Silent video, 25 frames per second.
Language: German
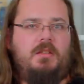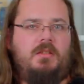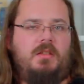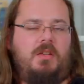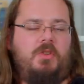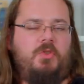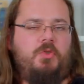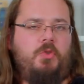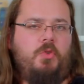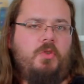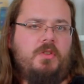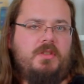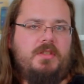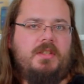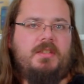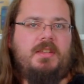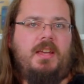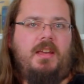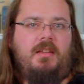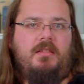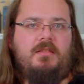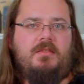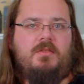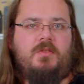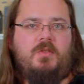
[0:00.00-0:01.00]
Ein schönes
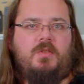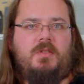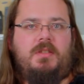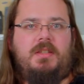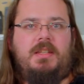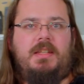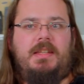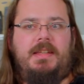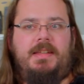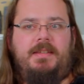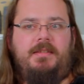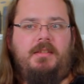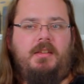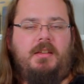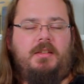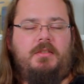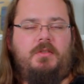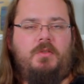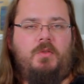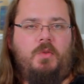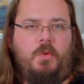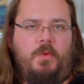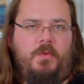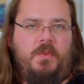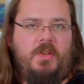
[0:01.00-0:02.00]
Detail ist noch die
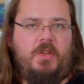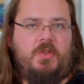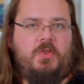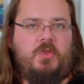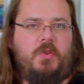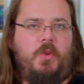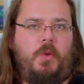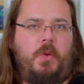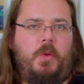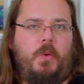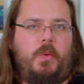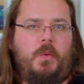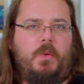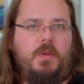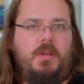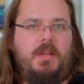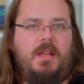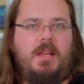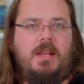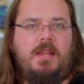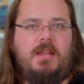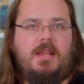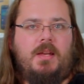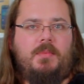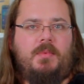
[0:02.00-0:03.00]
integrierte Lüftersteuerung,
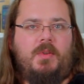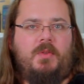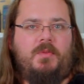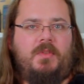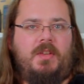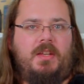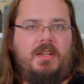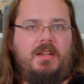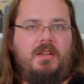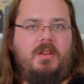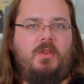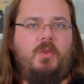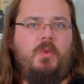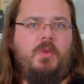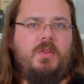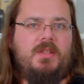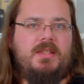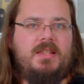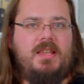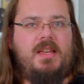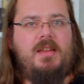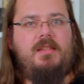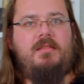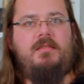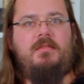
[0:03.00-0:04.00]
denn ihr habt auf der
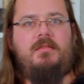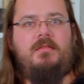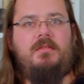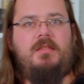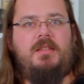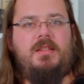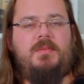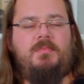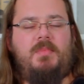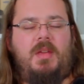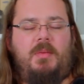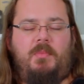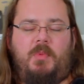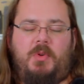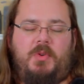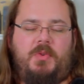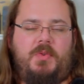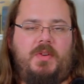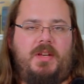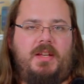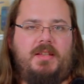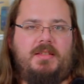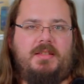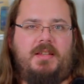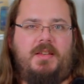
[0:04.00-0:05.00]
Rückseite des Mainboard Trays